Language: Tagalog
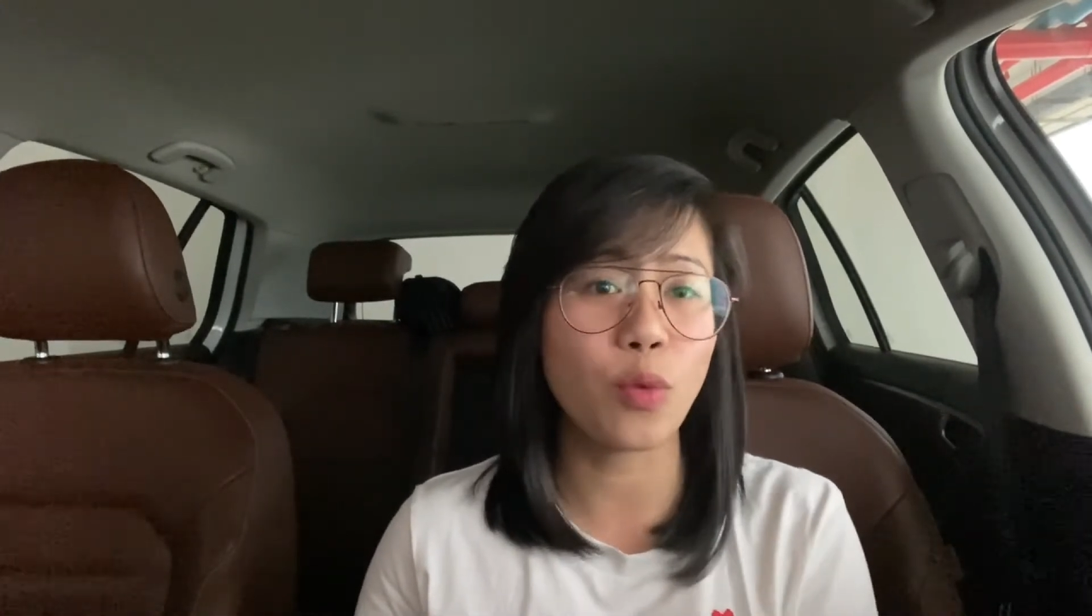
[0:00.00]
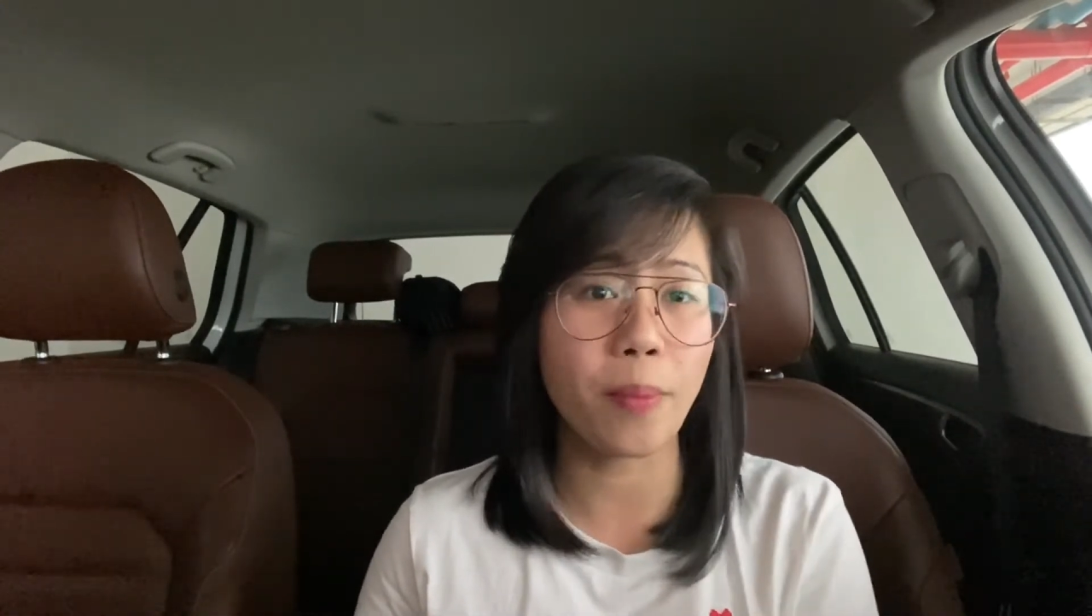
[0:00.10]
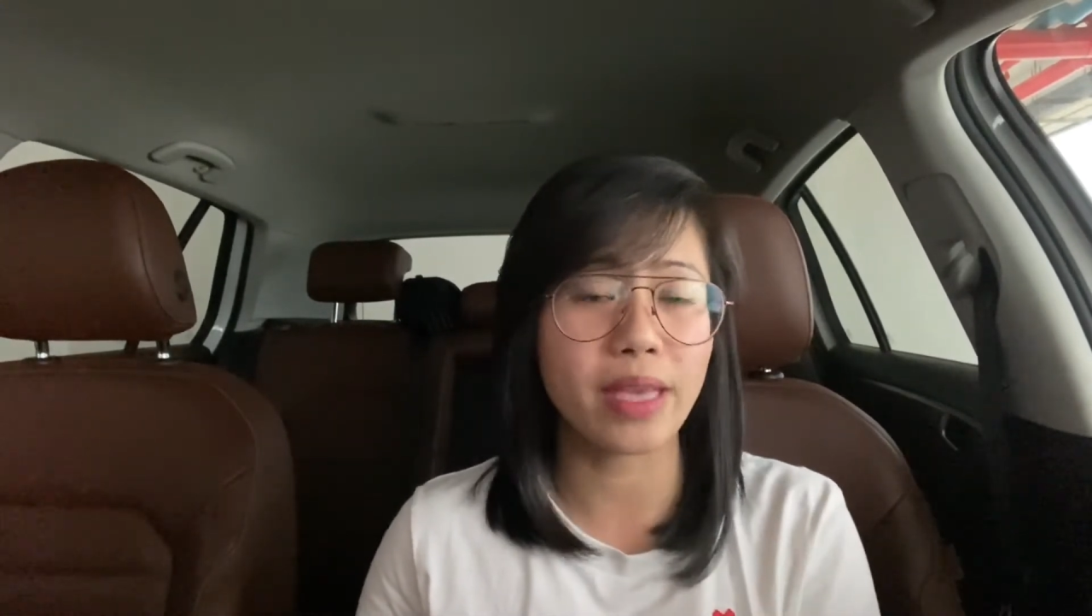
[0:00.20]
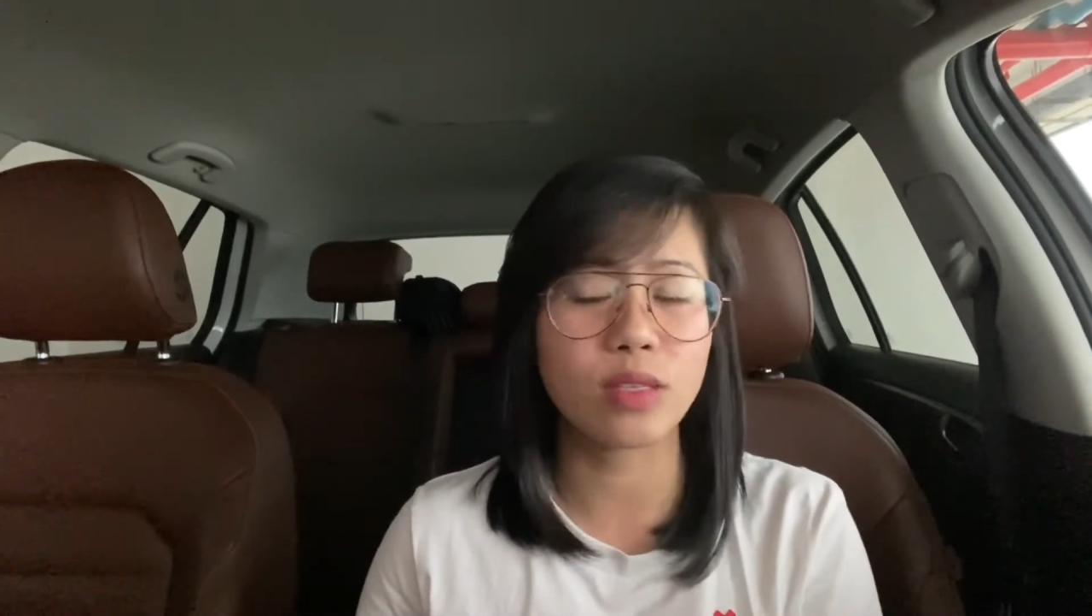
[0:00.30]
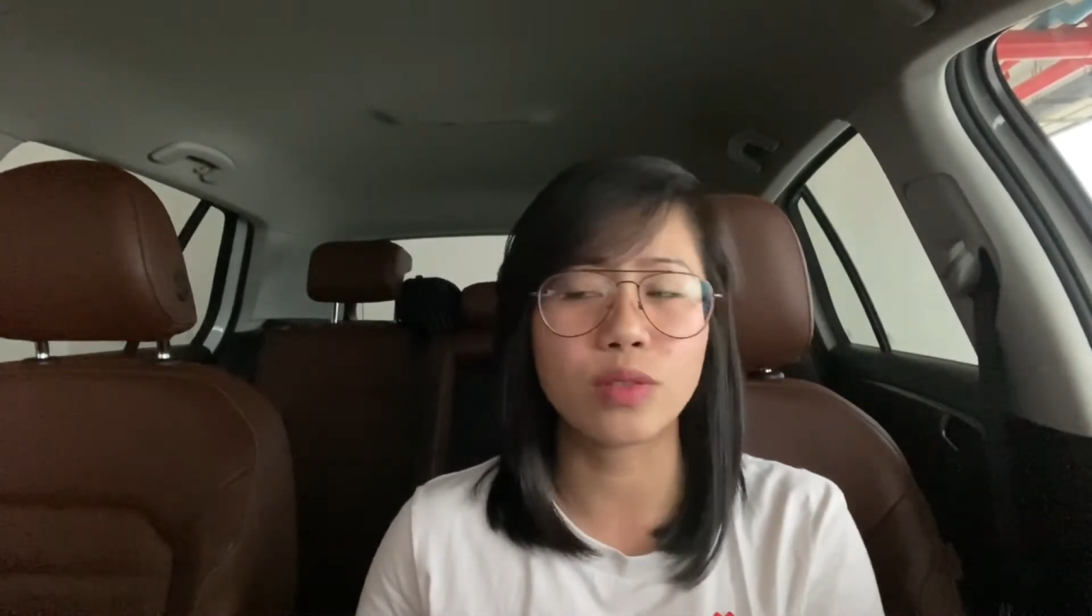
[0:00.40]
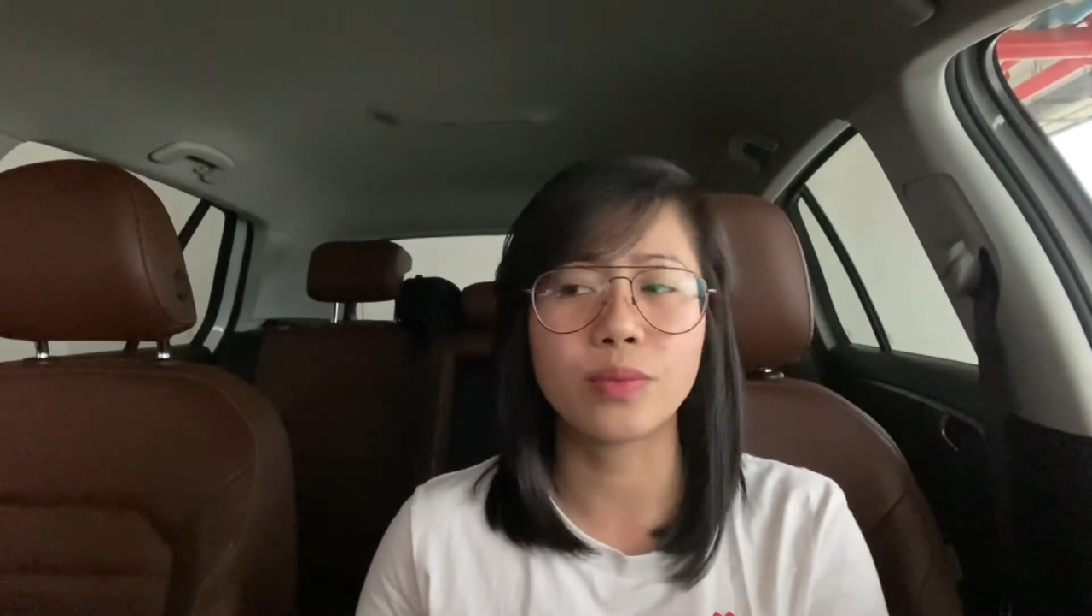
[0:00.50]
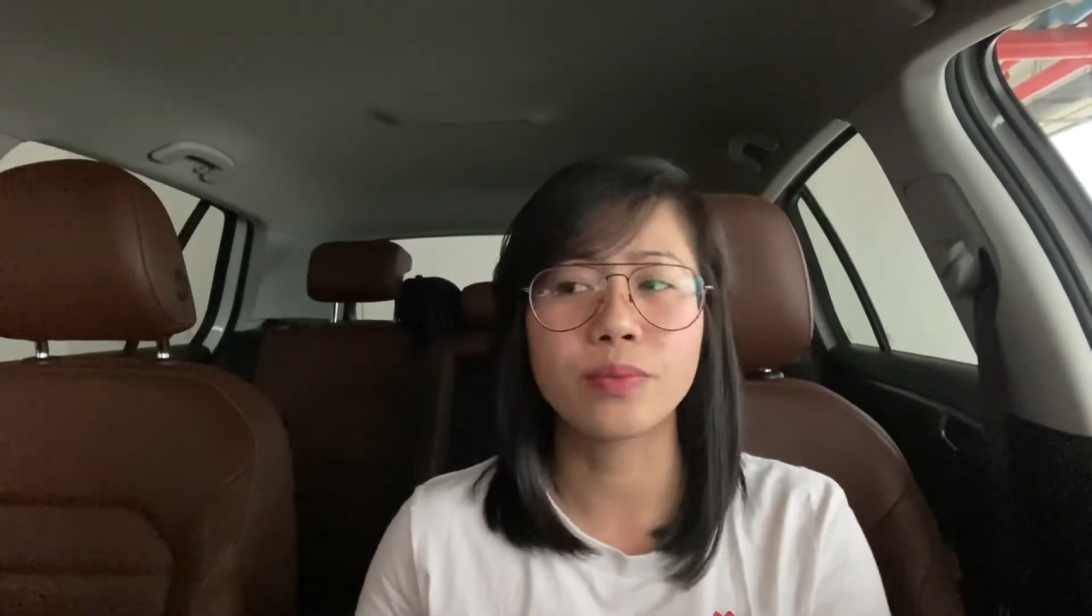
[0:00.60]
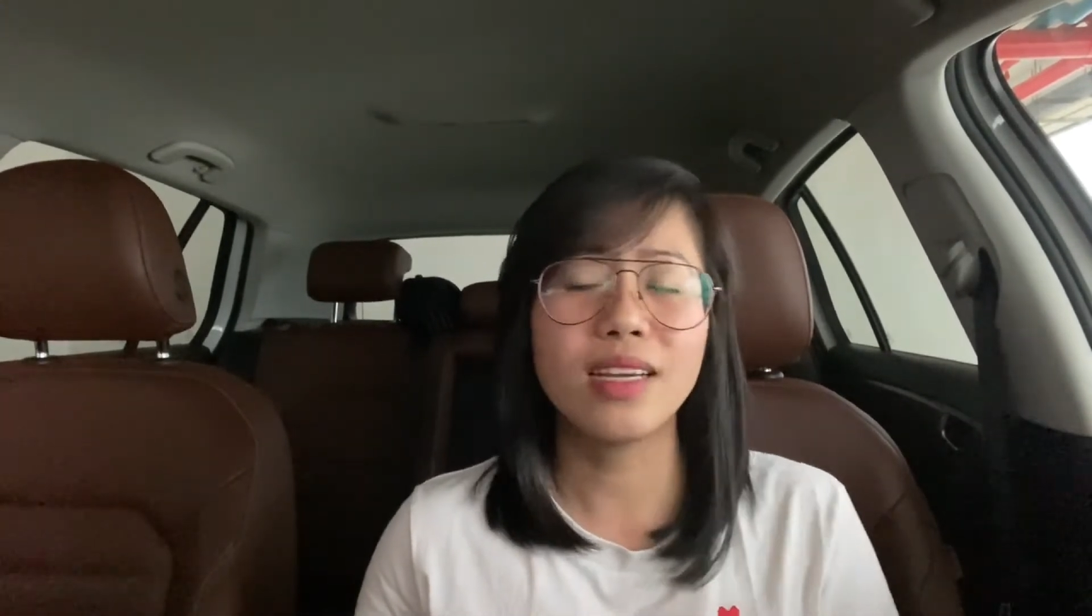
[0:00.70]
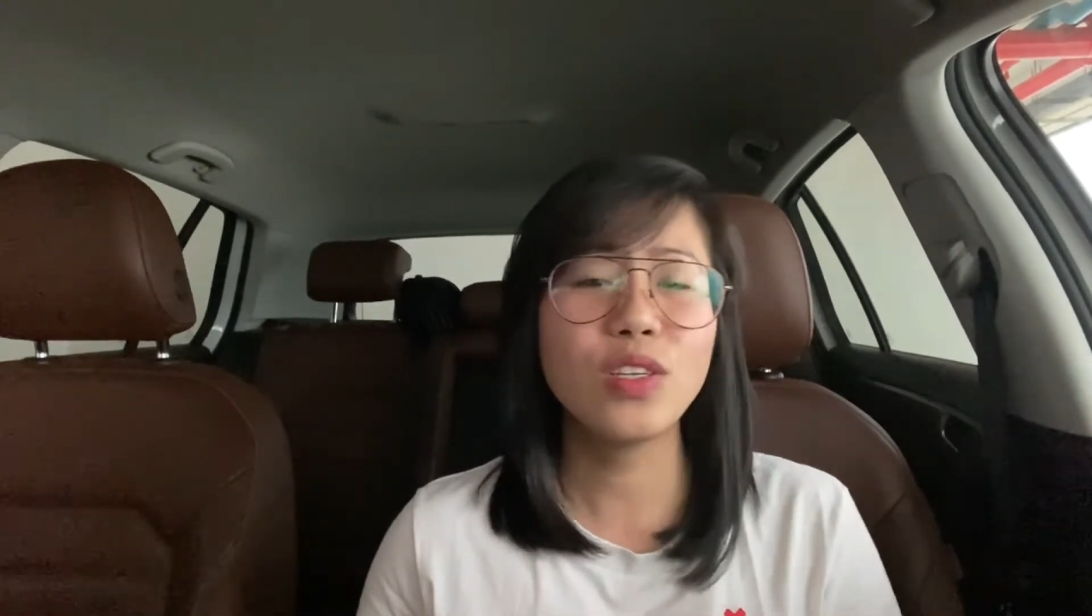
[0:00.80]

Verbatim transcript: to peso